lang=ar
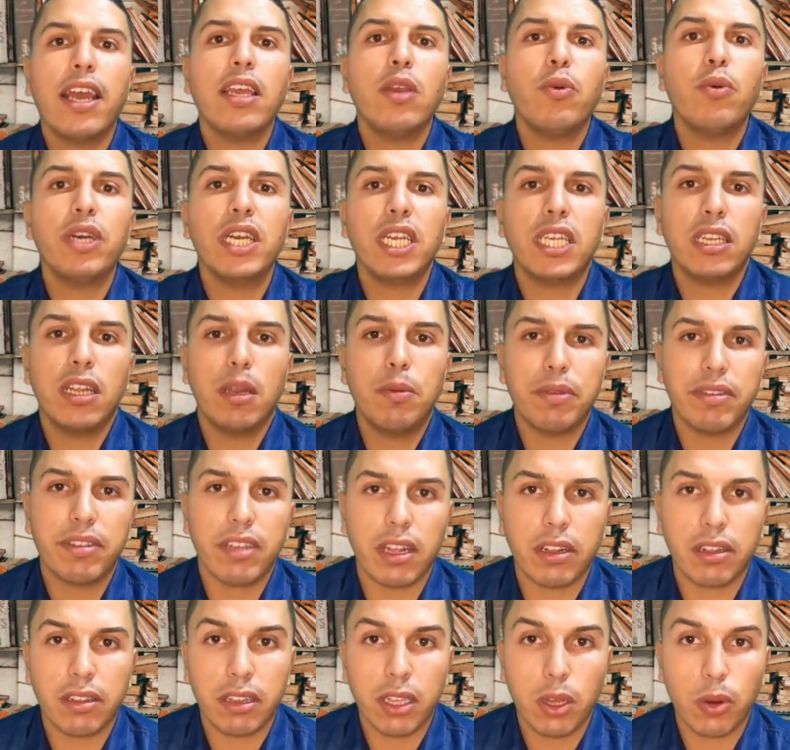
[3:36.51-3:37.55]
اي واحد
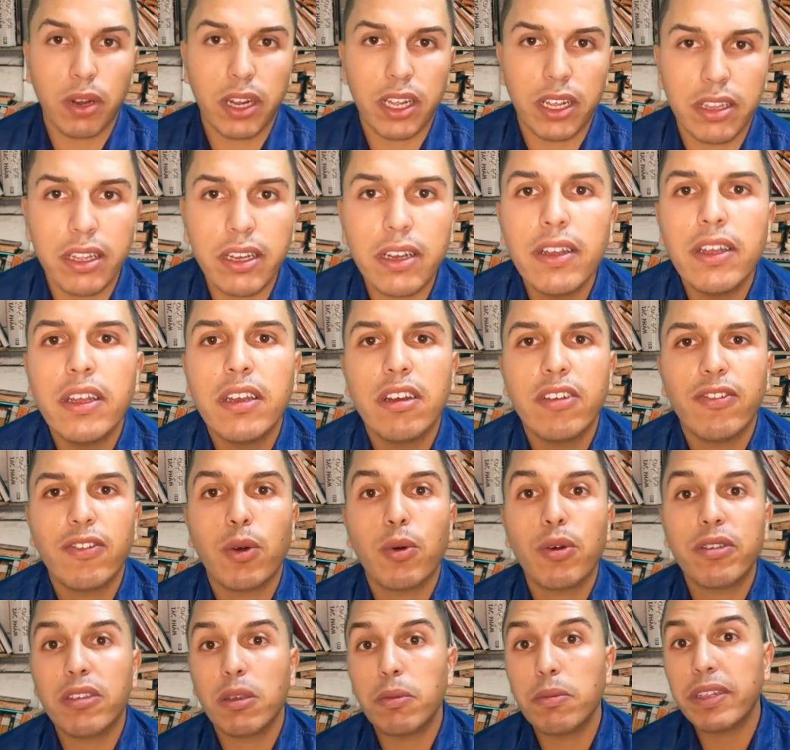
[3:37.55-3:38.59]
تيلبس هذا الدور هذا فهو